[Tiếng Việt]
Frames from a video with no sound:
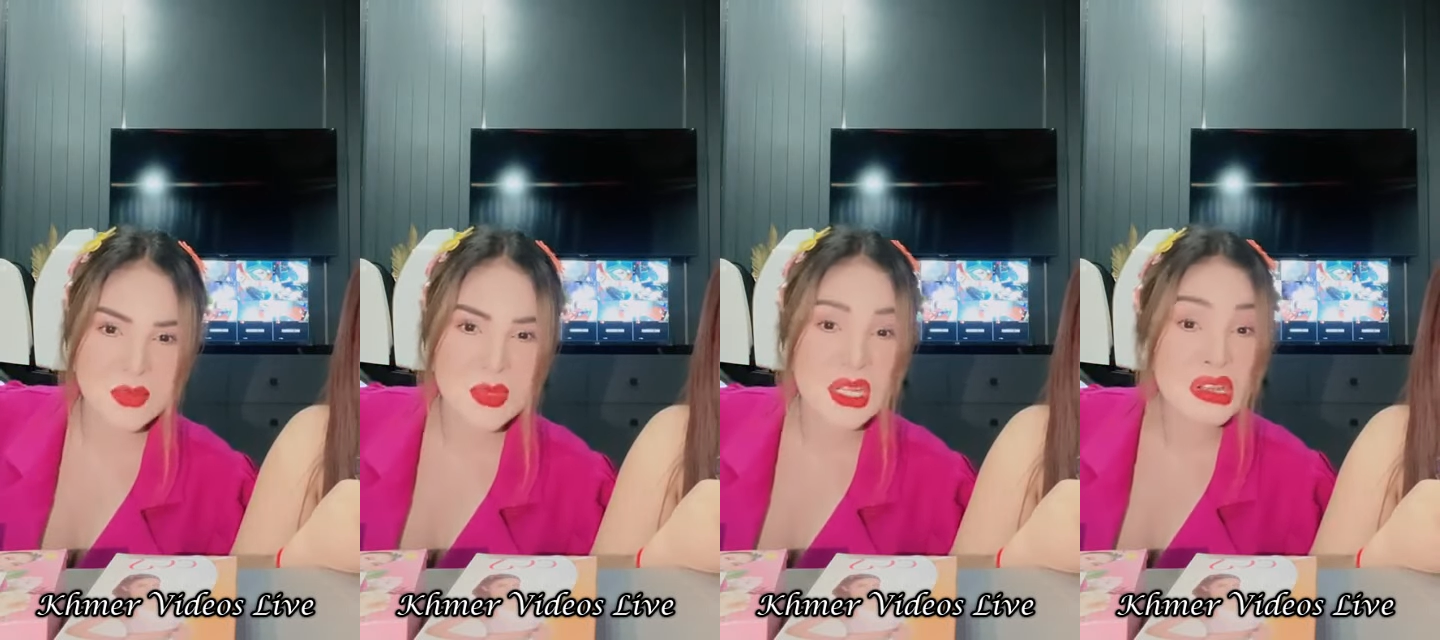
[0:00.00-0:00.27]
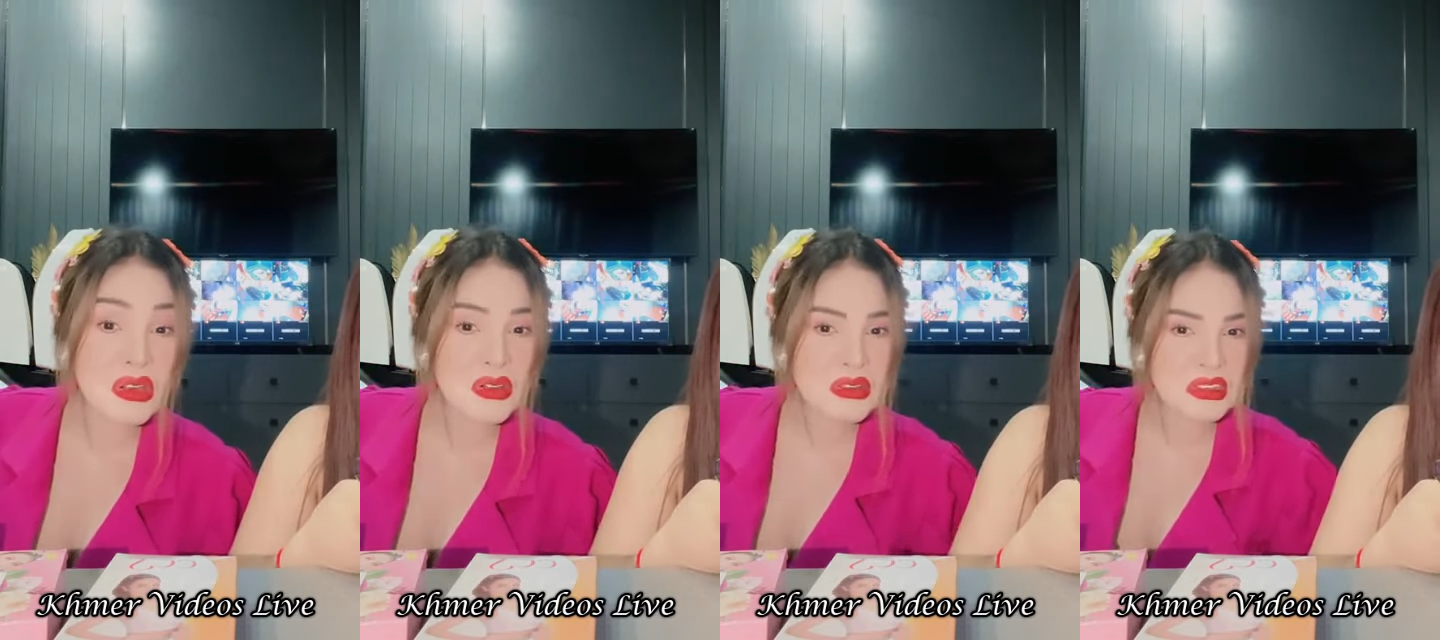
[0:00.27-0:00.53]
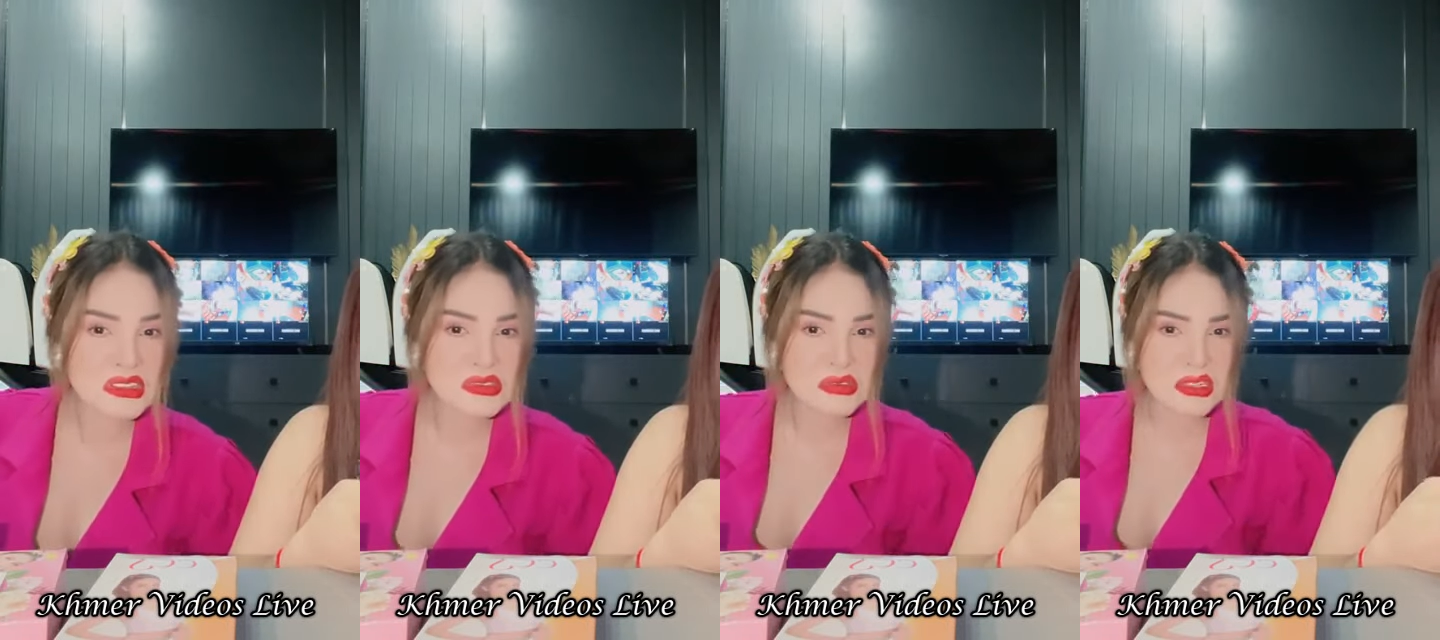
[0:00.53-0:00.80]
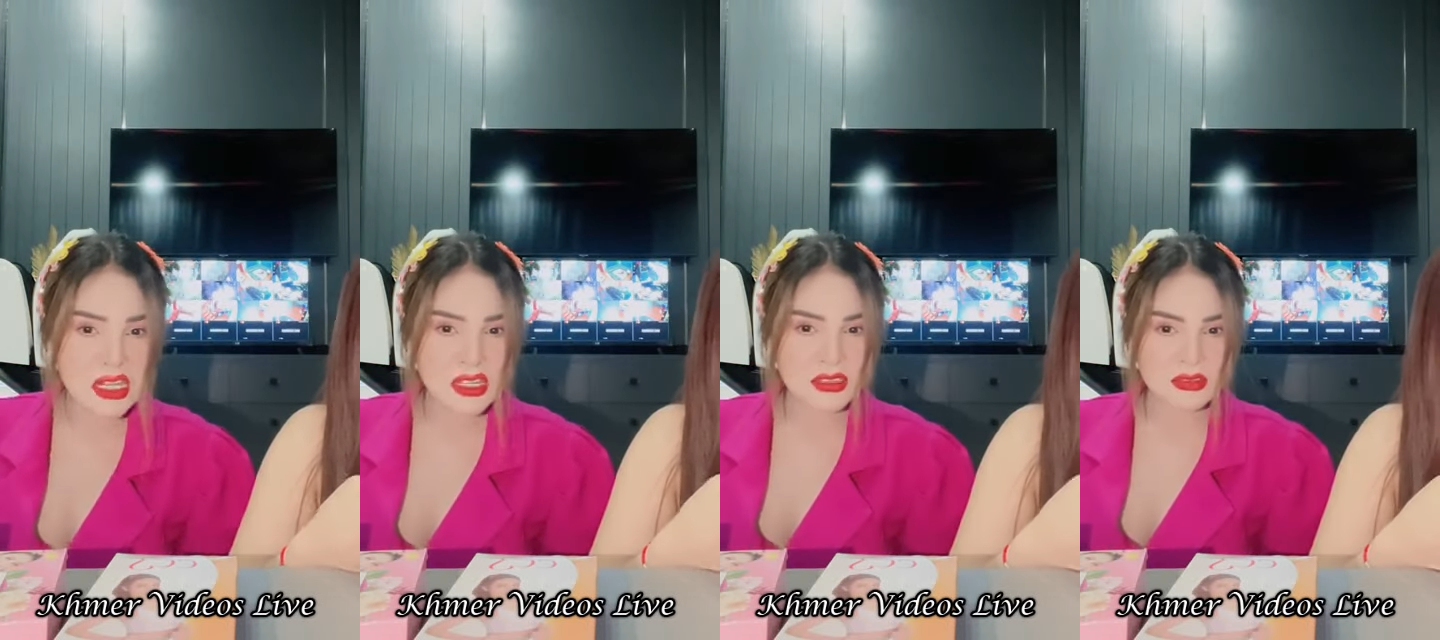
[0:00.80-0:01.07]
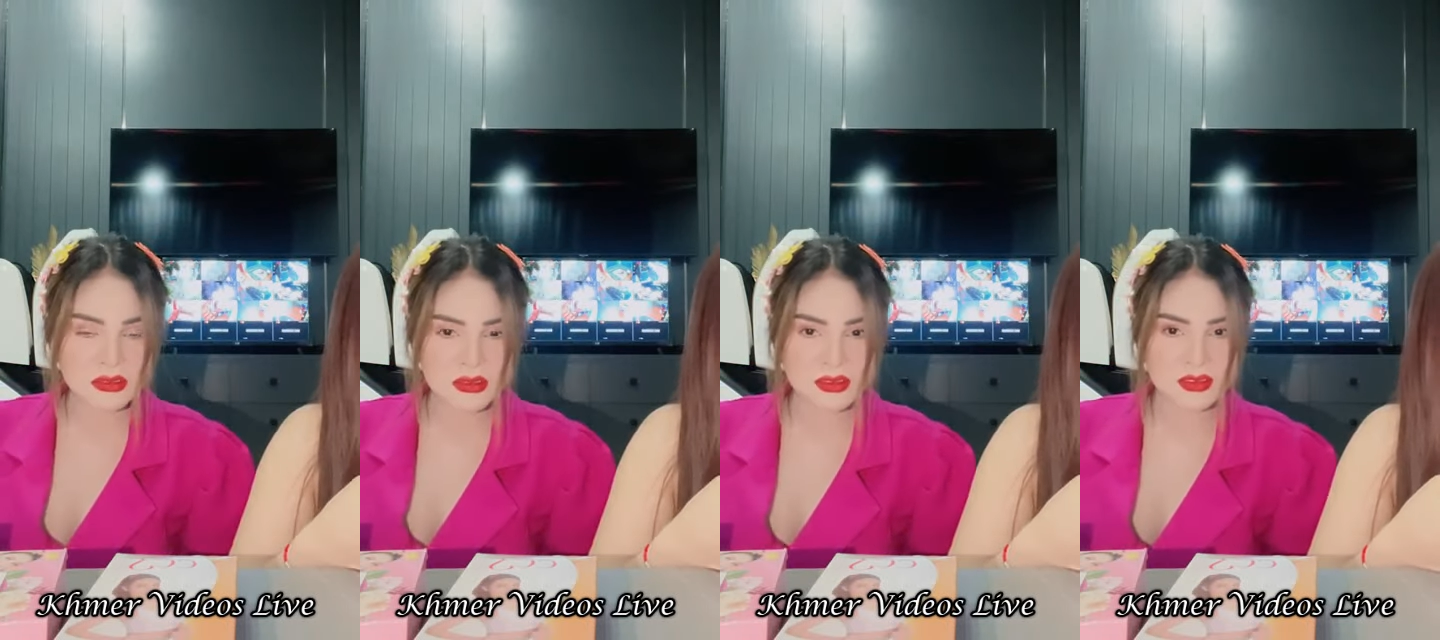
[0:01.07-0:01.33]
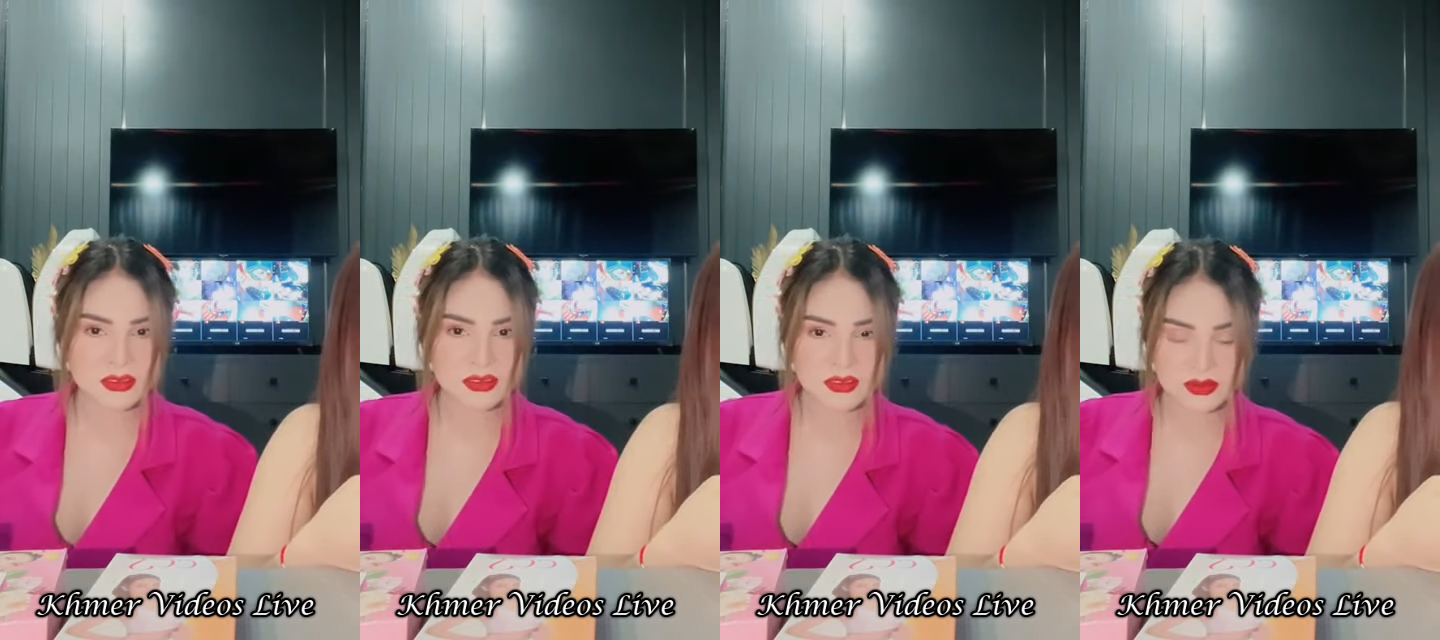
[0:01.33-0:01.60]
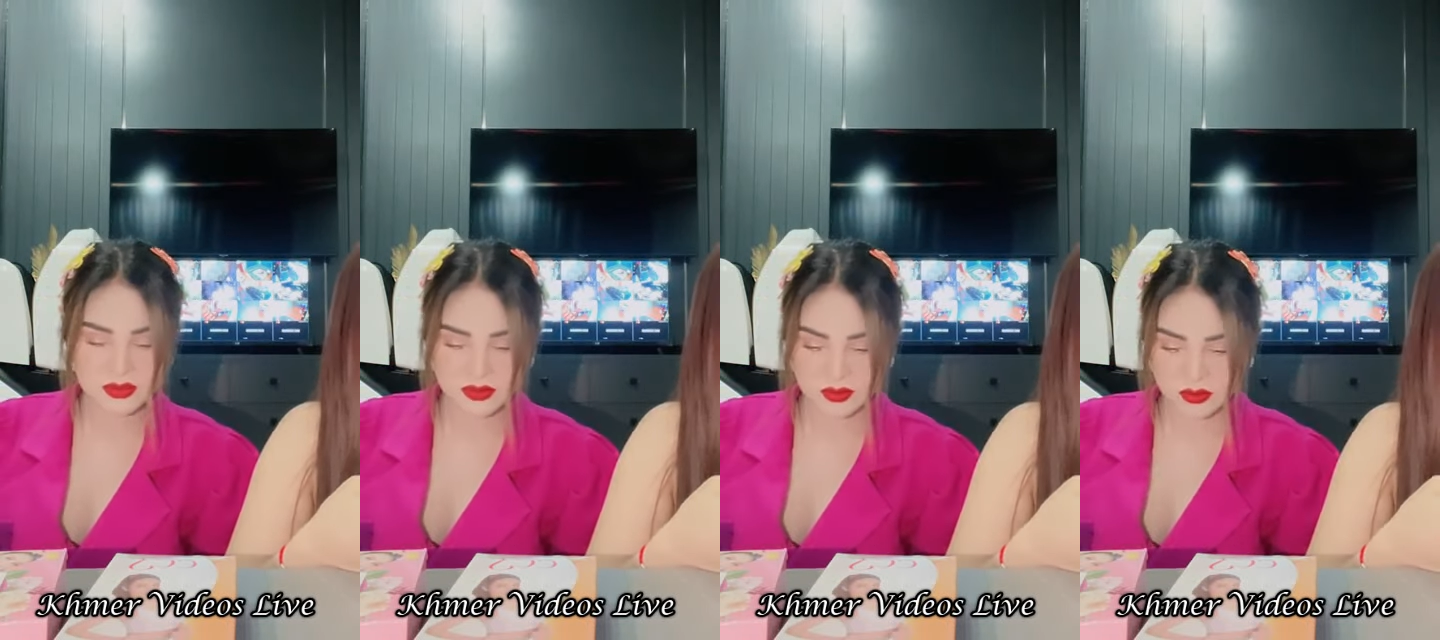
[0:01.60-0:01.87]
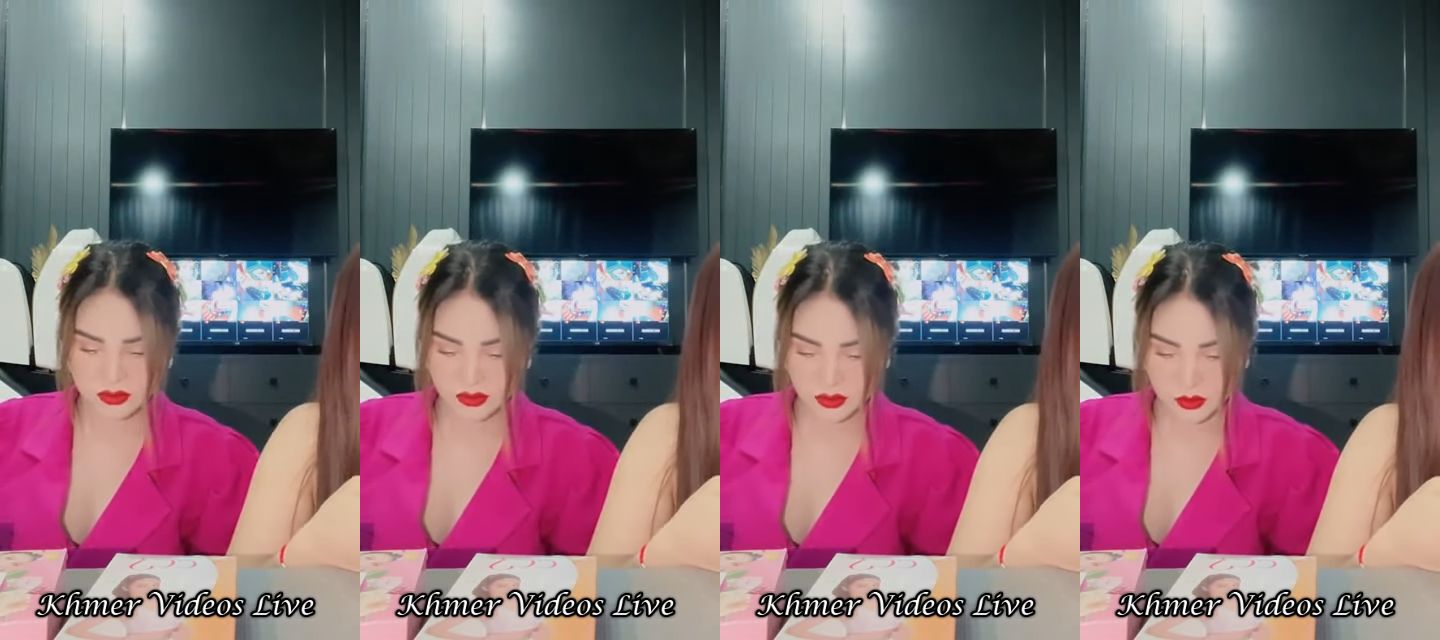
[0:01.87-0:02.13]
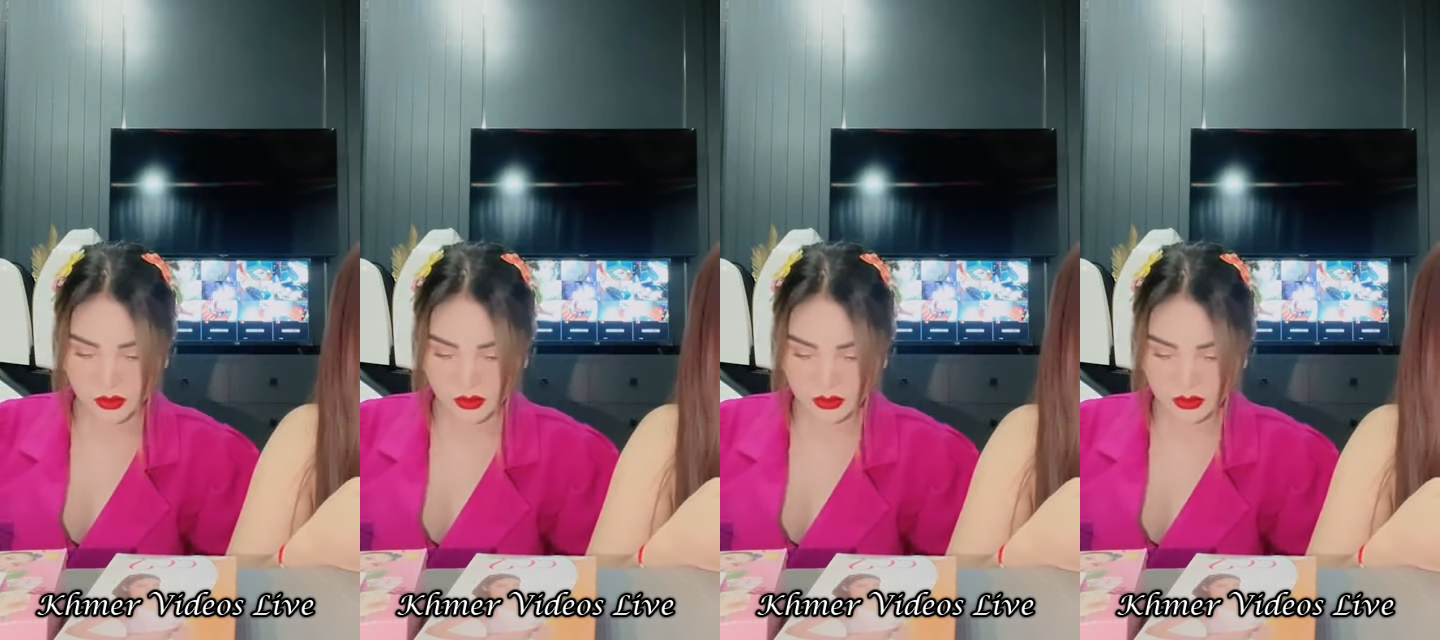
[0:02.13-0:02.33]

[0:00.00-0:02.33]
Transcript: miền cô nó cái xua nè họ bật vào đây